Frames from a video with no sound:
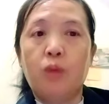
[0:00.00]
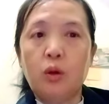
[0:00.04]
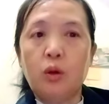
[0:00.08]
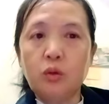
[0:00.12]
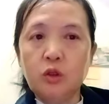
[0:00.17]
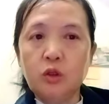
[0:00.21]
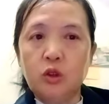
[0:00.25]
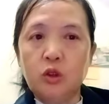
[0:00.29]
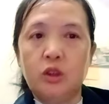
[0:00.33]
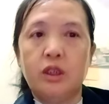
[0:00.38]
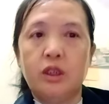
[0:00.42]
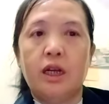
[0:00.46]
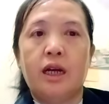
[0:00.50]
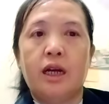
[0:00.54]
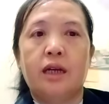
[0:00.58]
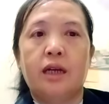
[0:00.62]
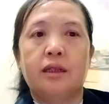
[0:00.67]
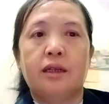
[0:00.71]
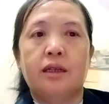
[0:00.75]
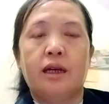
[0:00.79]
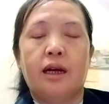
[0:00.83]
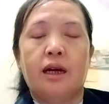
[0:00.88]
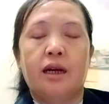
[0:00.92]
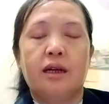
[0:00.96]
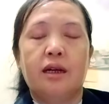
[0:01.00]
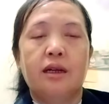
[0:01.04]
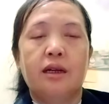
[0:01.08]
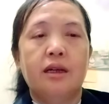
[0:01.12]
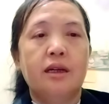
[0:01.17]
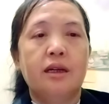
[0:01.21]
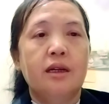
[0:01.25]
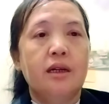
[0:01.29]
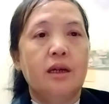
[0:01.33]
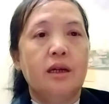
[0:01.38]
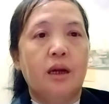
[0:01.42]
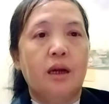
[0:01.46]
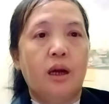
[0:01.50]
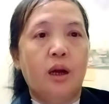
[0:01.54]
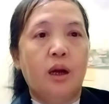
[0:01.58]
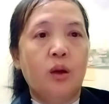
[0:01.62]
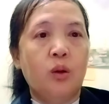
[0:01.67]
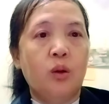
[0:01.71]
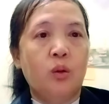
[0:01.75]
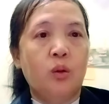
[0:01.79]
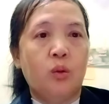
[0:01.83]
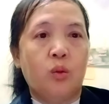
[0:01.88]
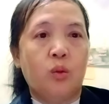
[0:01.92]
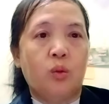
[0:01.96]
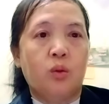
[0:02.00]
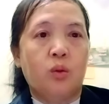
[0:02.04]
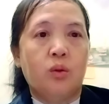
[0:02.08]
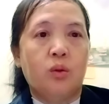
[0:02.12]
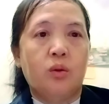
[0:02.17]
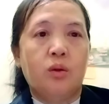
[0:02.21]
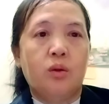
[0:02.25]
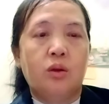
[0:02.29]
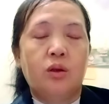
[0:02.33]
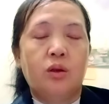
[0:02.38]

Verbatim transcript: mong gì hết giờ ô